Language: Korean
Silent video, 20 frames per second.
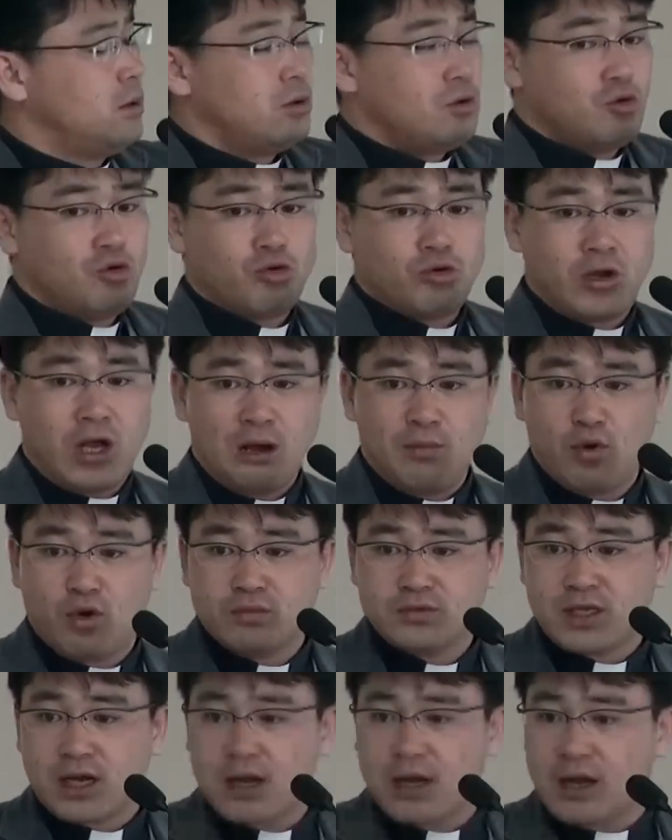
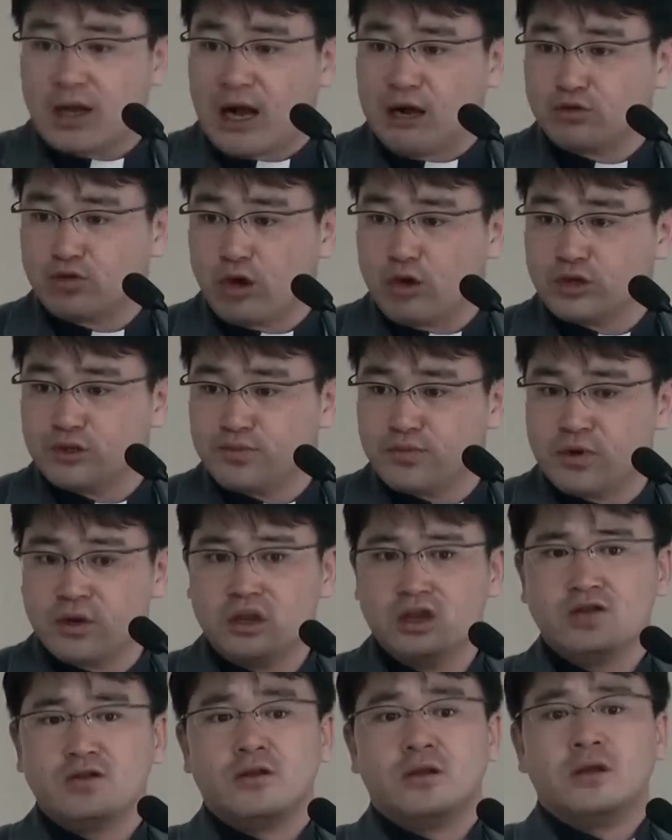루카복음사가 강조하고 싶은
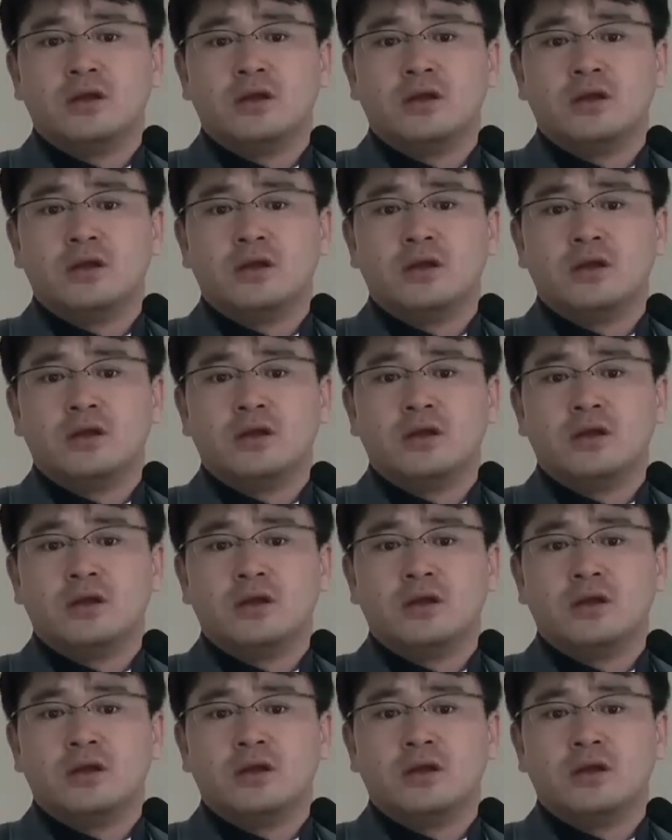거는